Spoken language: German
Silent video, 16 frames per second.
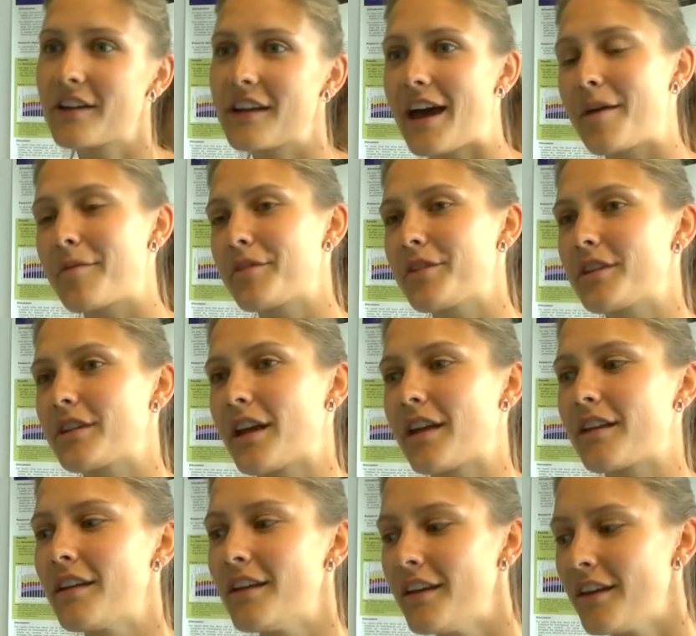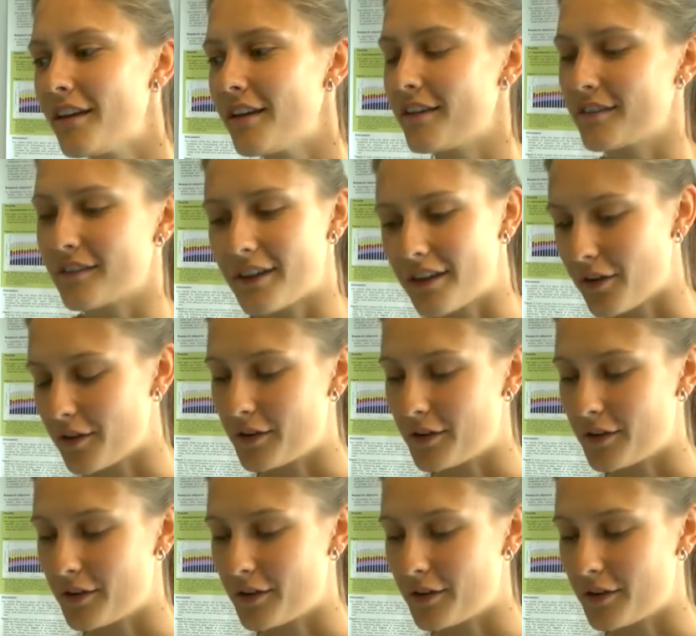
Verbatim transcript: Da haben wir dann genau